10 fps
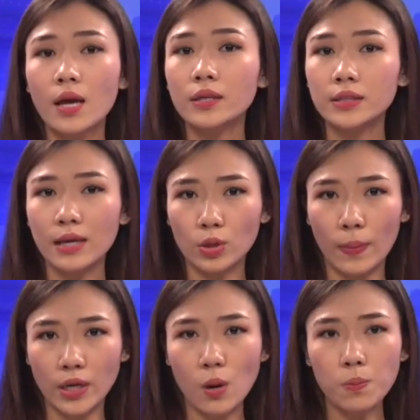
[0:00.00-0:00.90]
Theo Tòa
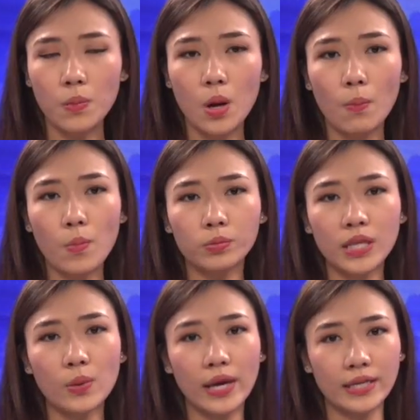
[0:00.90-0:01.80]
Bạch Ốc, mục
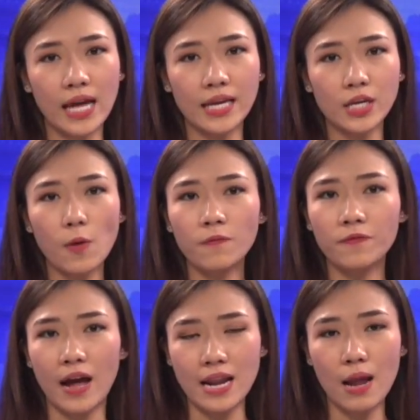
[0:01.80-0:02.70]
tiêu hiện nay không
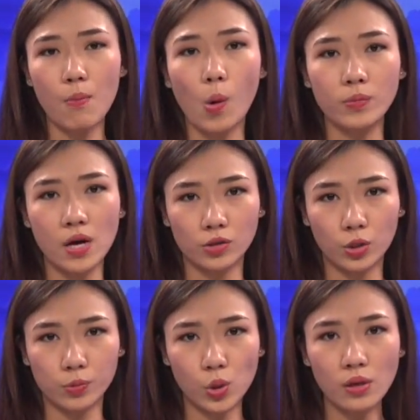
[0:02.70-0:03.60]
phải là một đợt
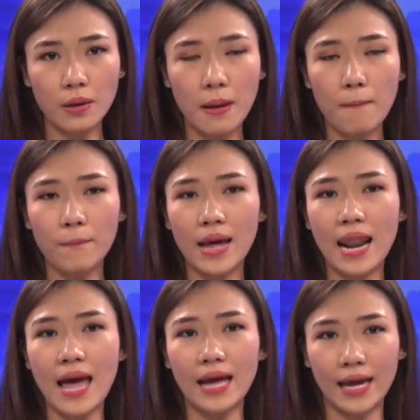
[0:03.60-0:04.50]
trục xuất mà
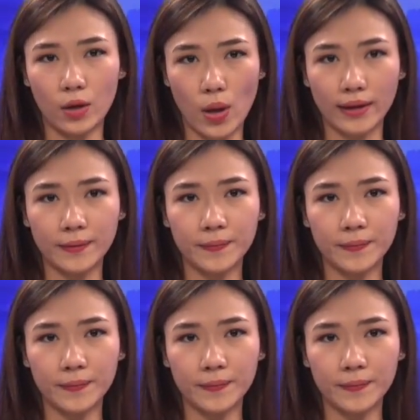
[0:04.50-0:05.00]
là hàng loạt.